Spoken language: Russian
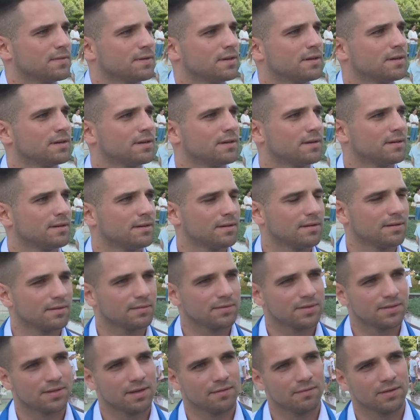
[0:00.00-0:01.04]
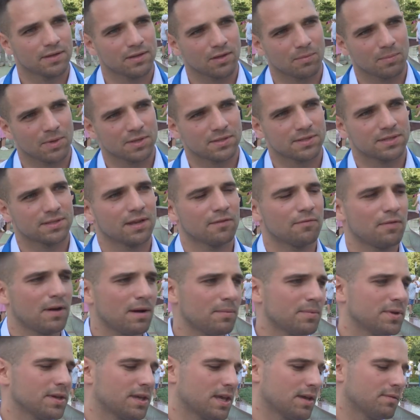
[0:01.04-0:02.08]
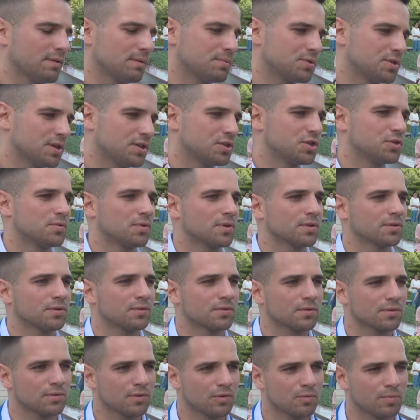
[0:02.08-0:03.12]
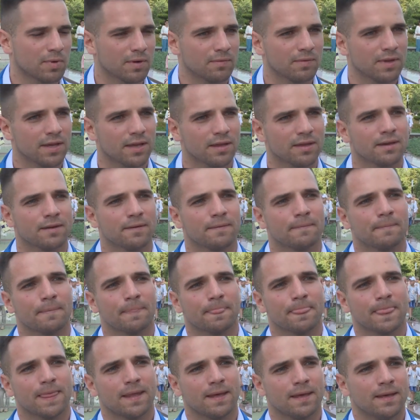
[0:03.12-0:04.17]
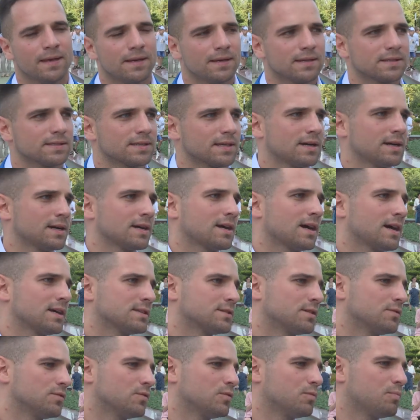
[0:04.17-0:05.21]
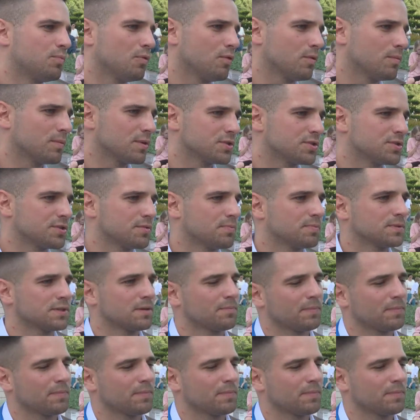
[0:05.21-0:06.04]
э, Сильвинита-Батисной фабрики и вообще 4-го рода управления за оказанную помощь, за